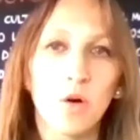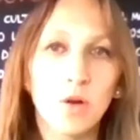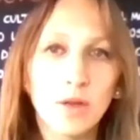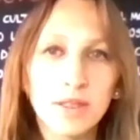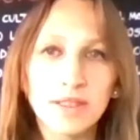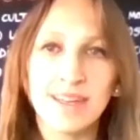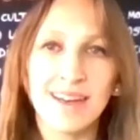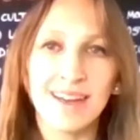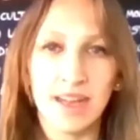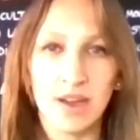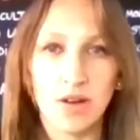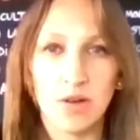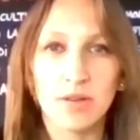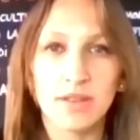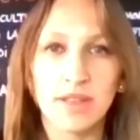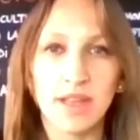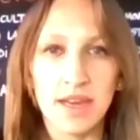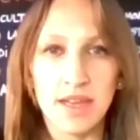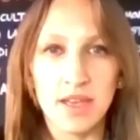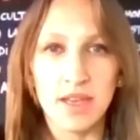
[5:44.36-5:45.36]
Oltre,
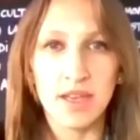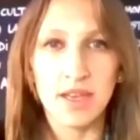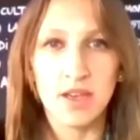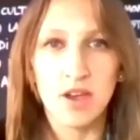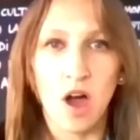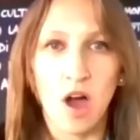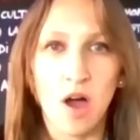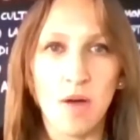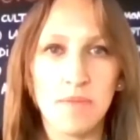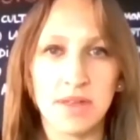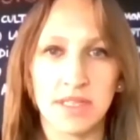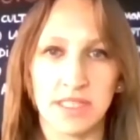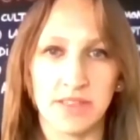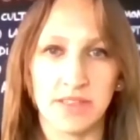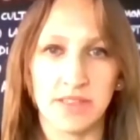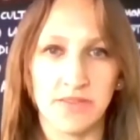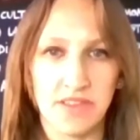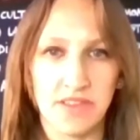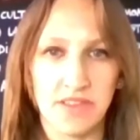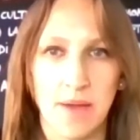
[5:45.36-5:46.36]
oltre all'e-commerce ti
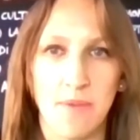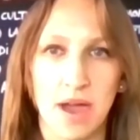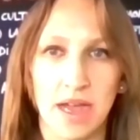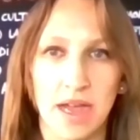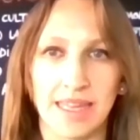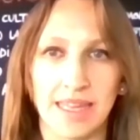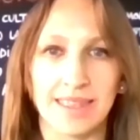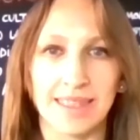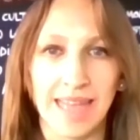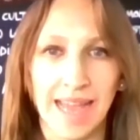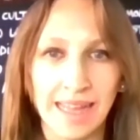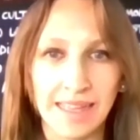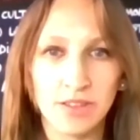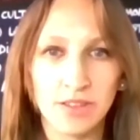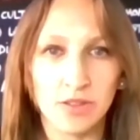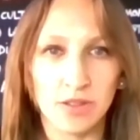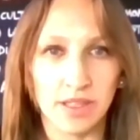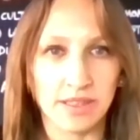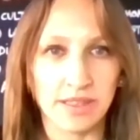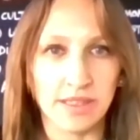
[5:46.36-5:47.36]
vediamo anche
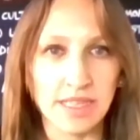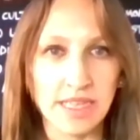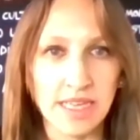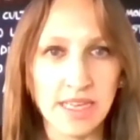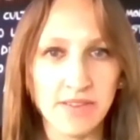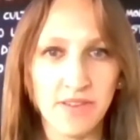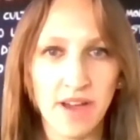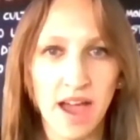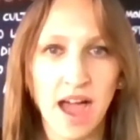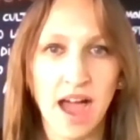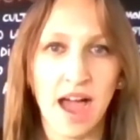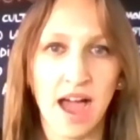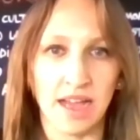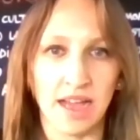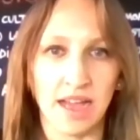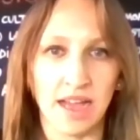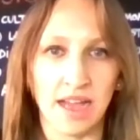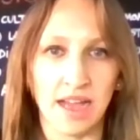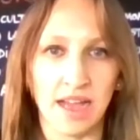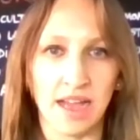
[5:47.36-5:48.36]
tanto attiva
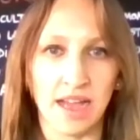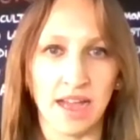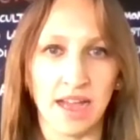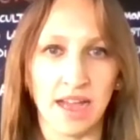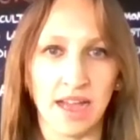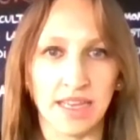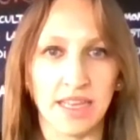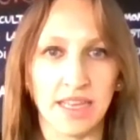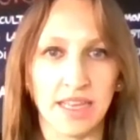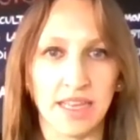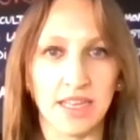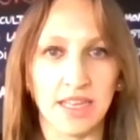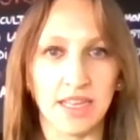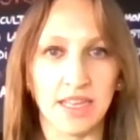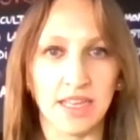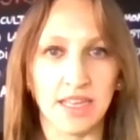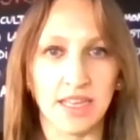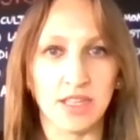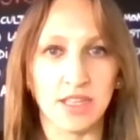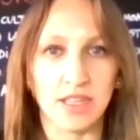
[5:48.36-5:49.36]
anche
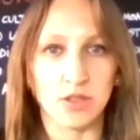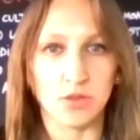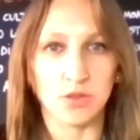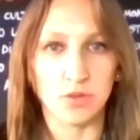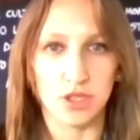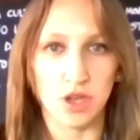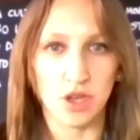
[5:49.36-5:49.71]
sui